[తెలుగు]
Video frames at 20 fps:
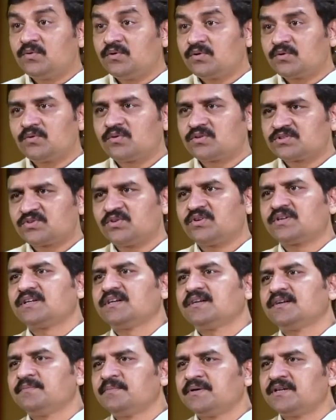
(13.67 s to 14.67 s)
ఒక్కొక్క చోట
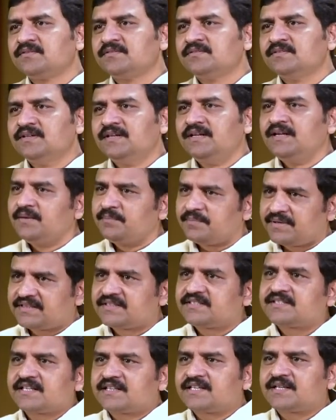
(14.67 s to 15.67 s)
మనం
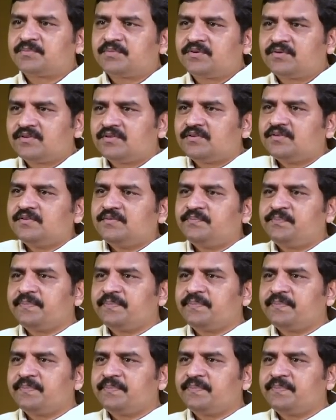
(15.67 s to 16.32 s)
ప్రతి సందర్భంలో